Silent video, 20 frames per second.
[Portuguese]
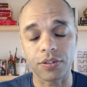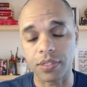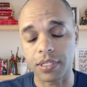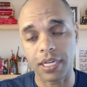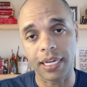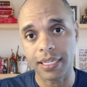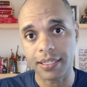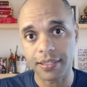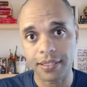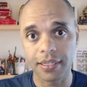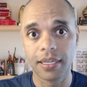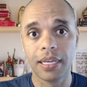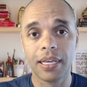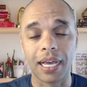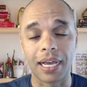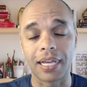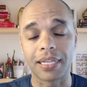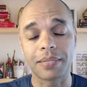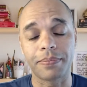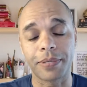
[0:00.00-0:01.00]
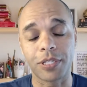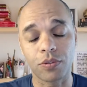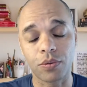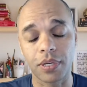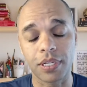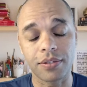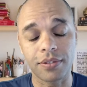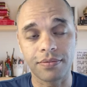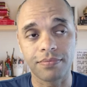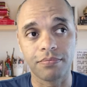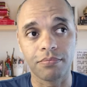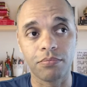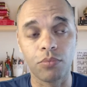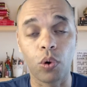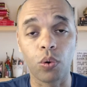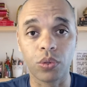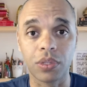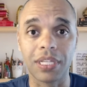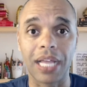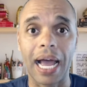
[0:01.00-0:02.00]
Os cães, as pessoas
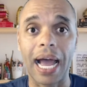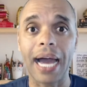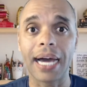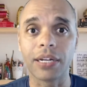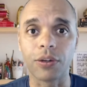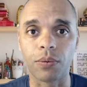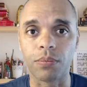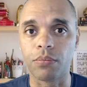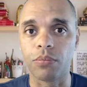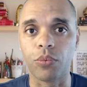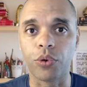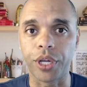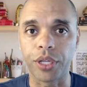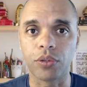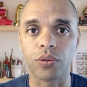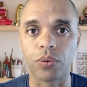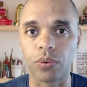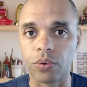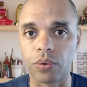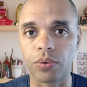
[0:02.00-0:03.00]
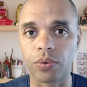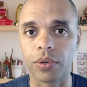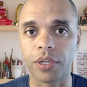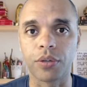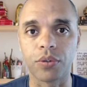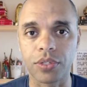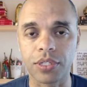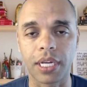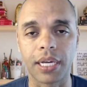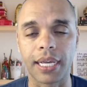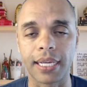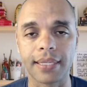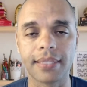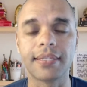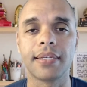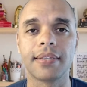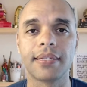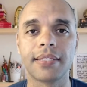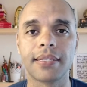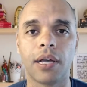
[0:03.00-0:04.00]
moldaram muito o que os
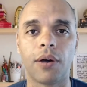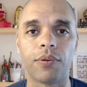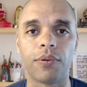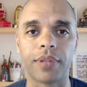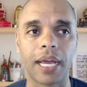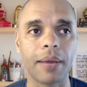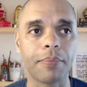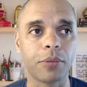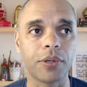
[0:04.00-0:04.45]
cães são, né?